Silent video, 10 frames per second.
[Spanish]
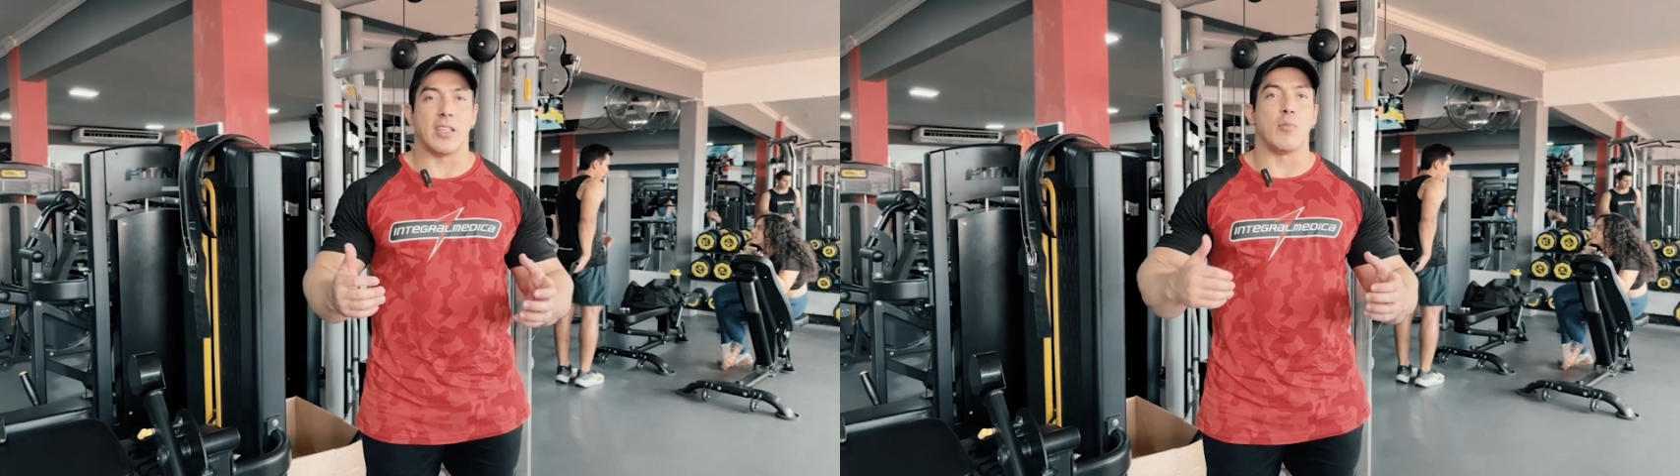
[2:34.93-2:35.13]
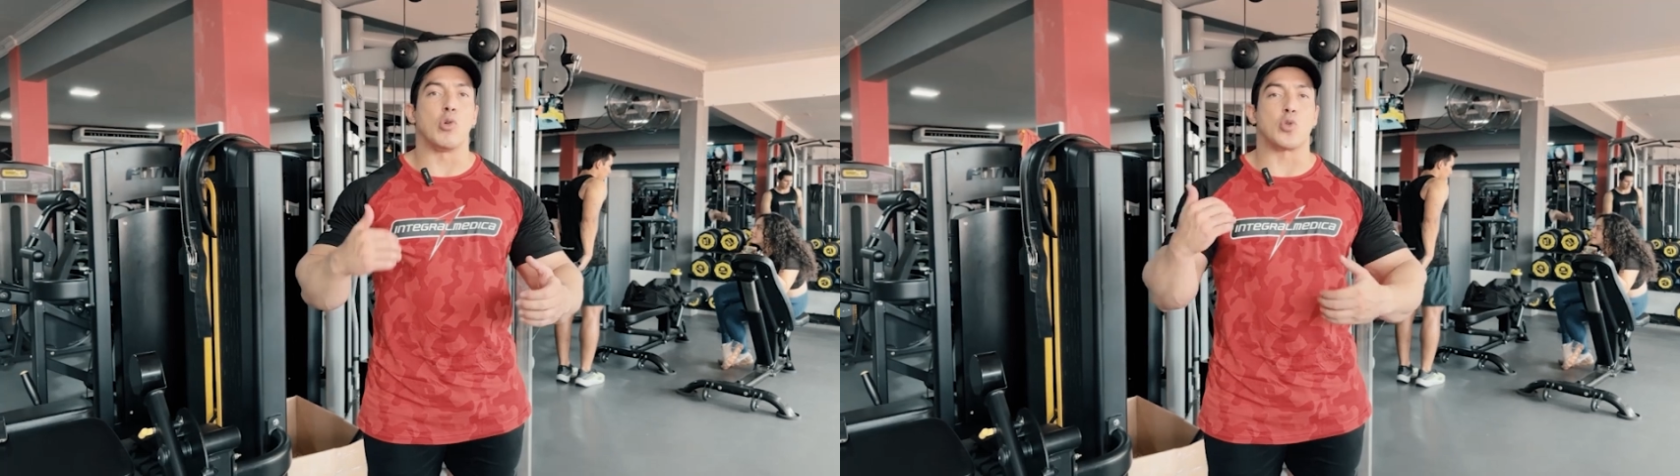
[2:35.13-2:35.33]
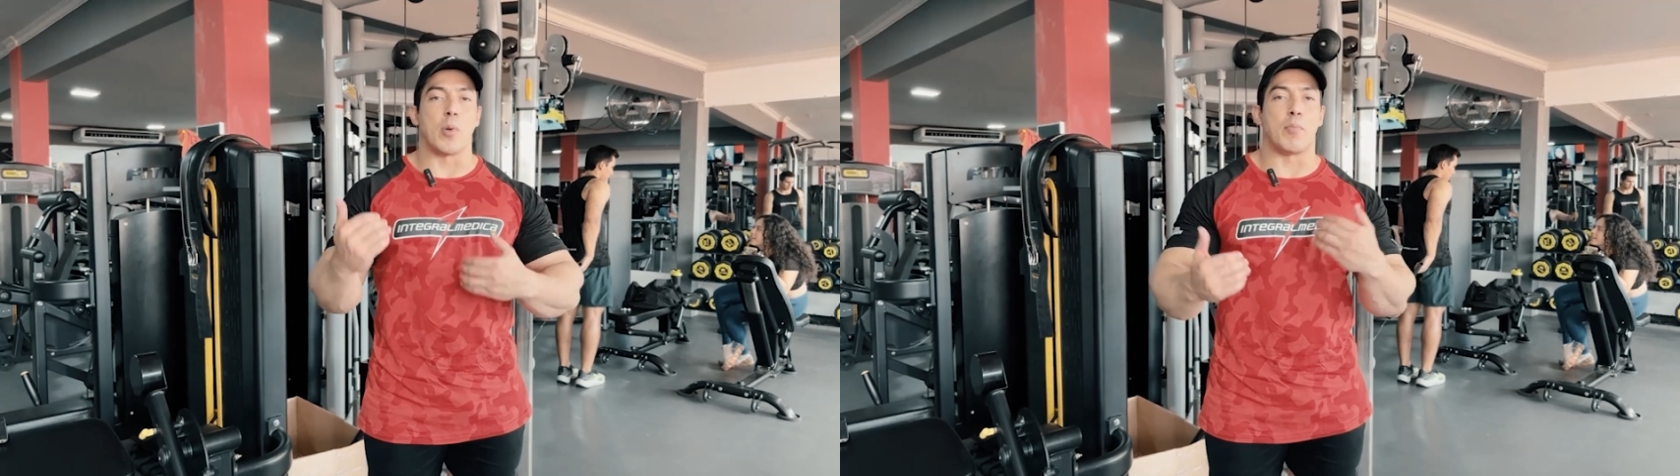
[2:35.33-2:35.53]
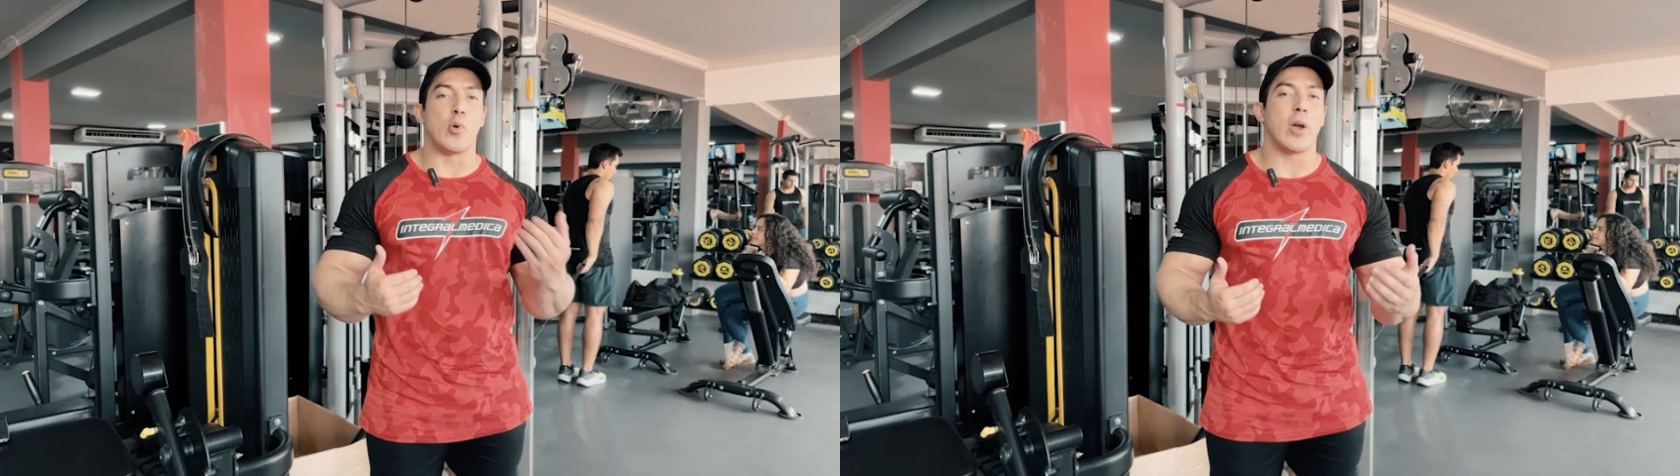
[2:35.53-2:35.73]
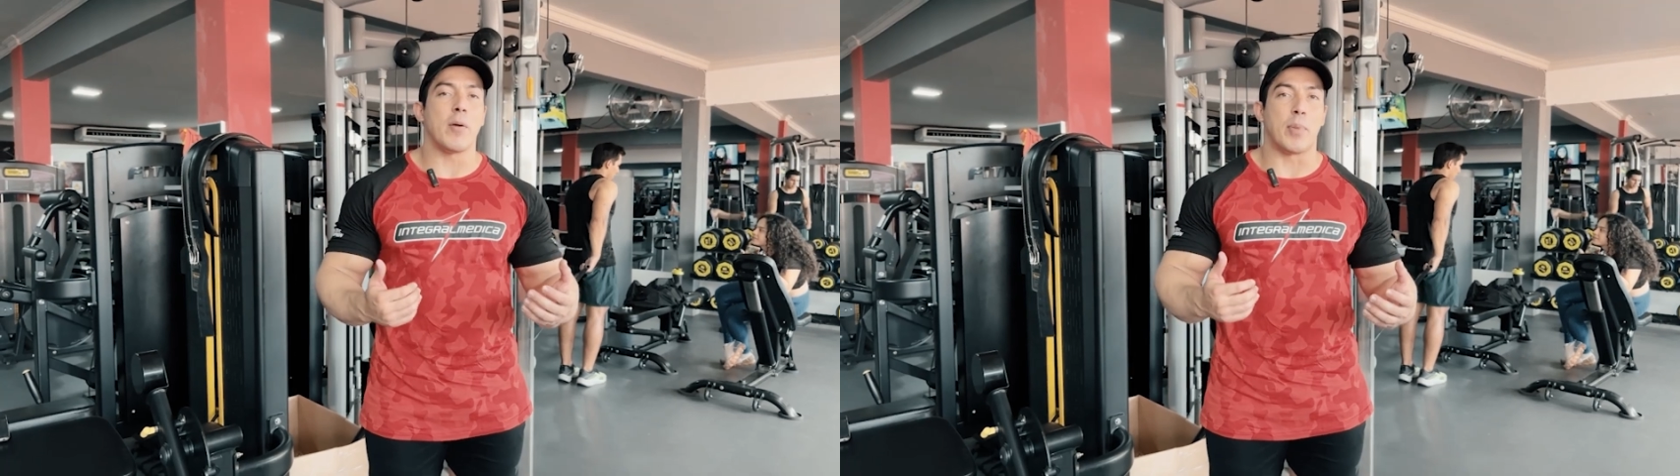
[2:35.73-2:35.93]
tiene mucho
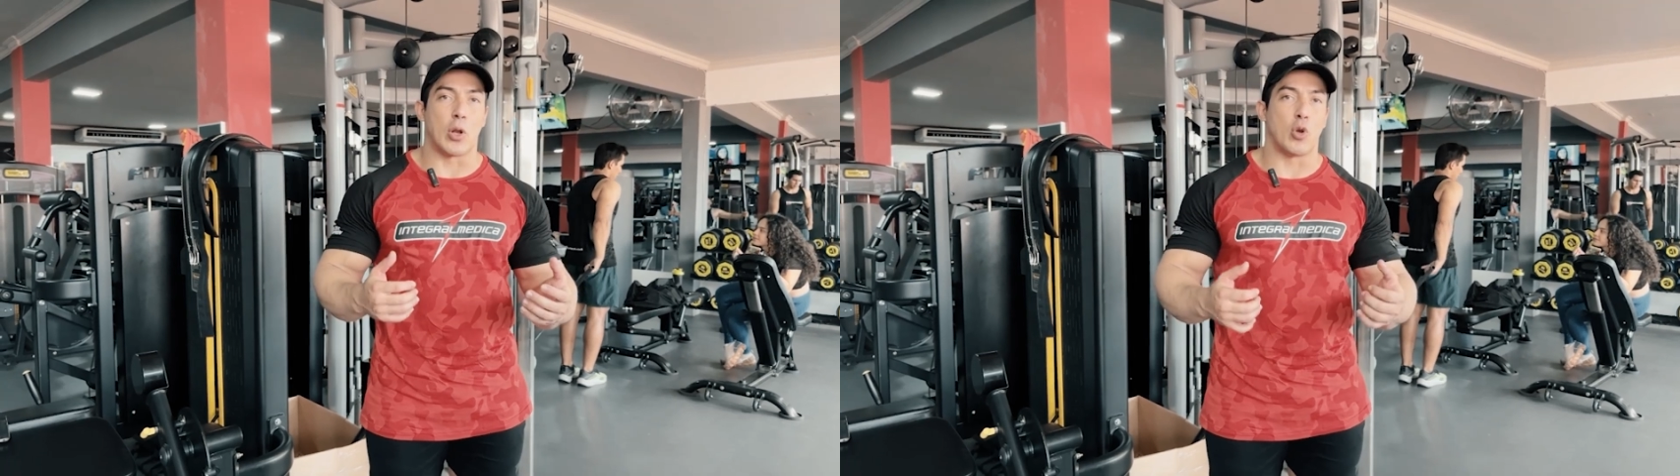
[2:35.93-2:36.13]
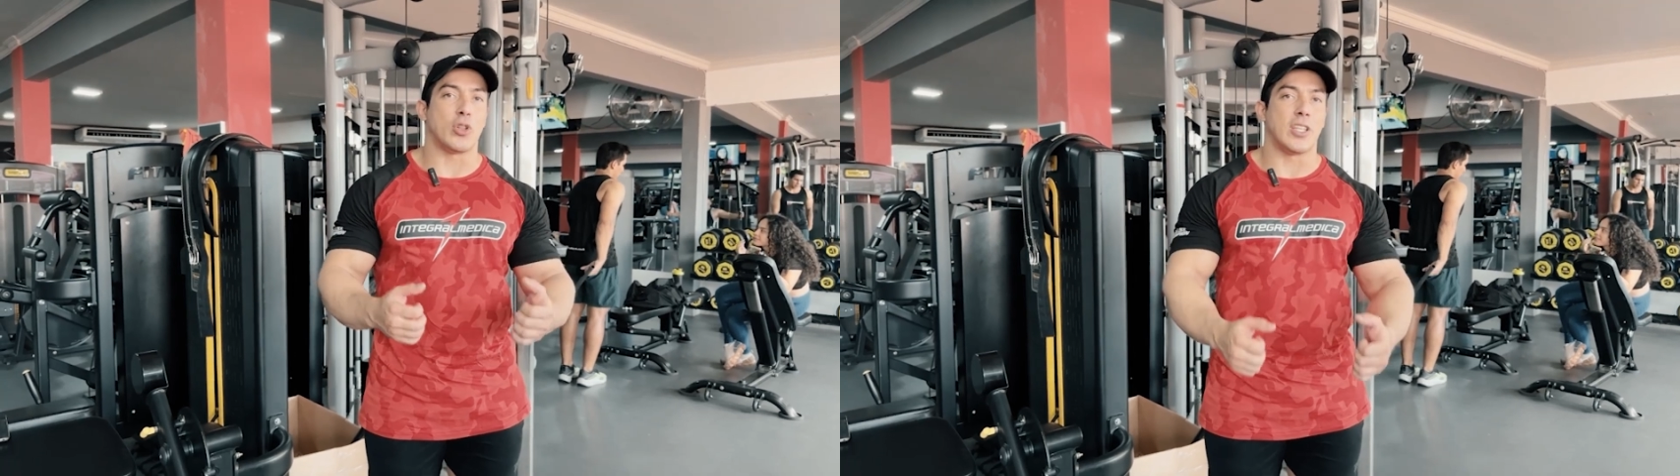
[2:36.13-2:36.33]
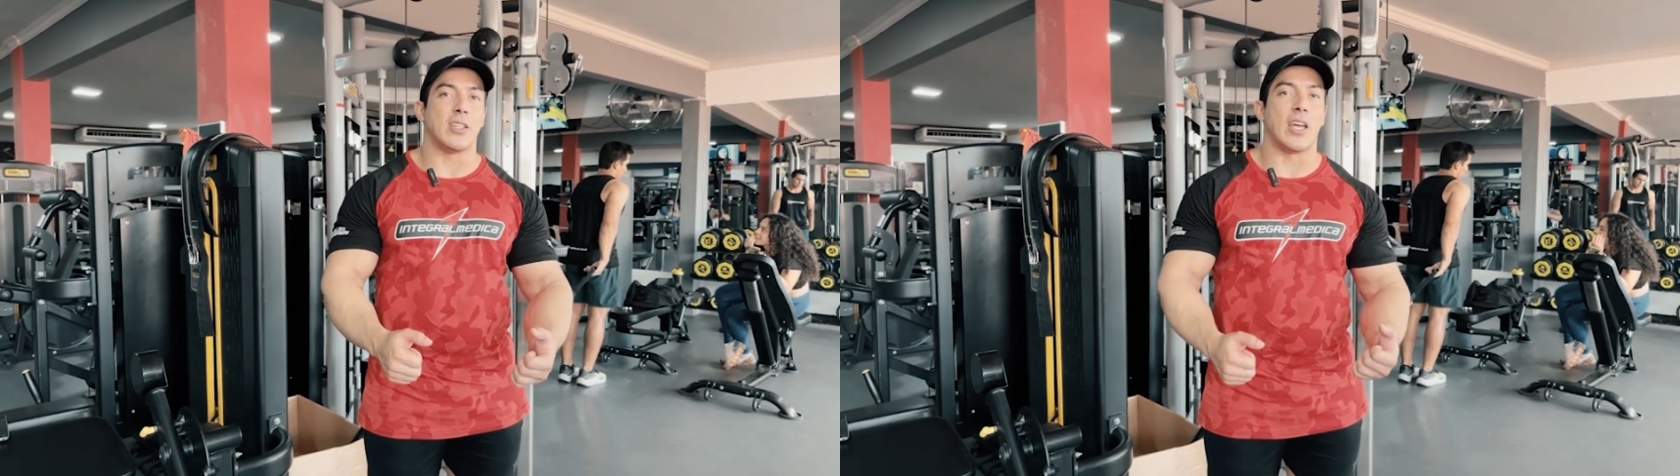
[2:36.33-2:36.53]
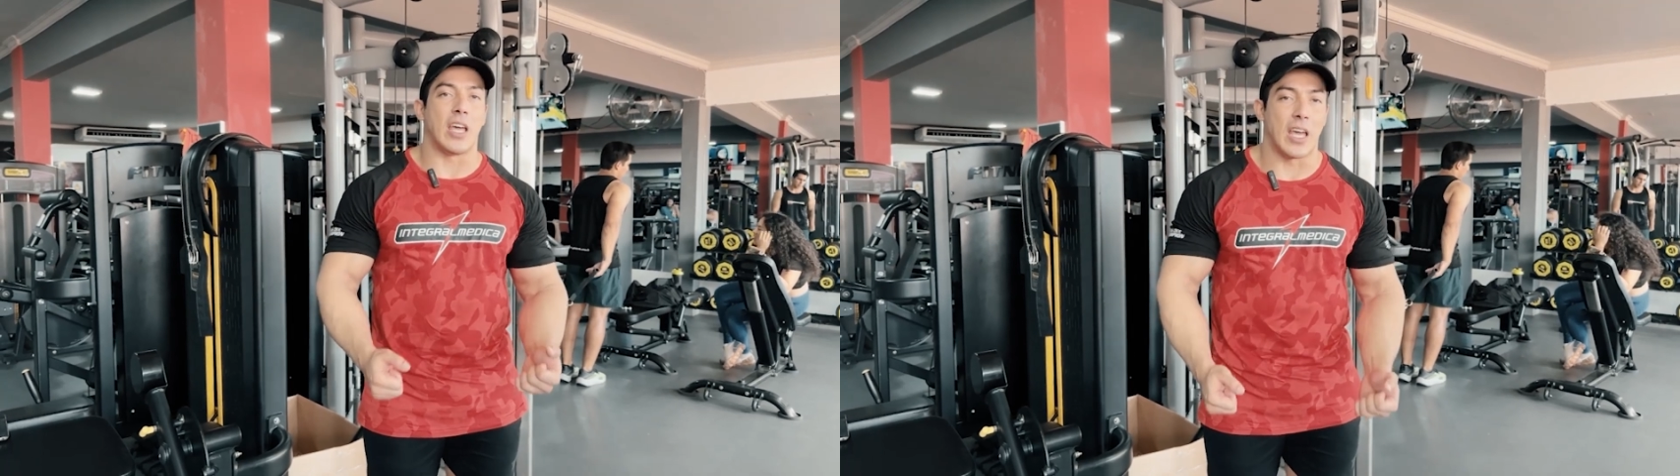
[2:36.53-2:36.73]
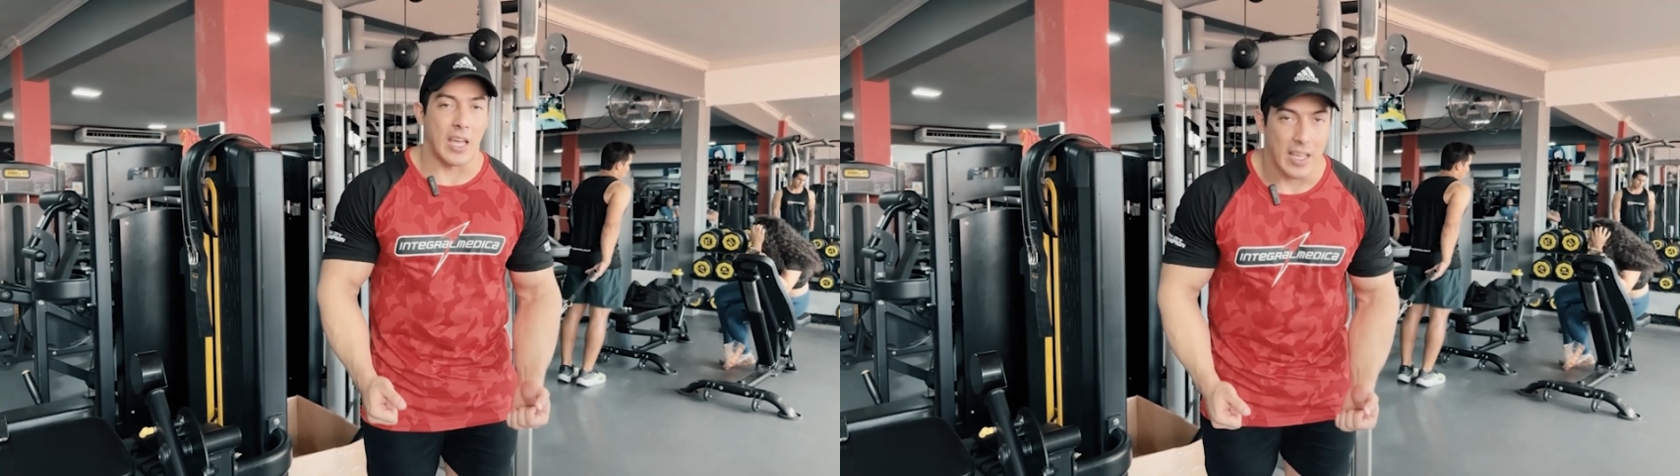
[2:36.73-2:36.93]
empuje pero no
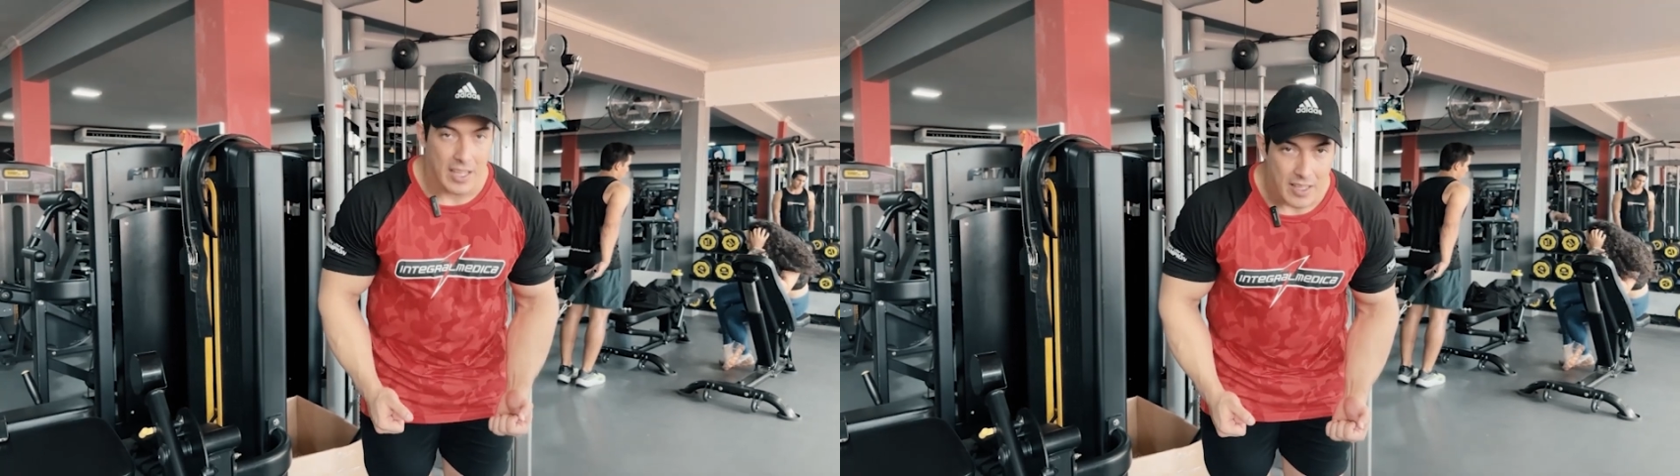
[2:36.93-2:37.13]
tiene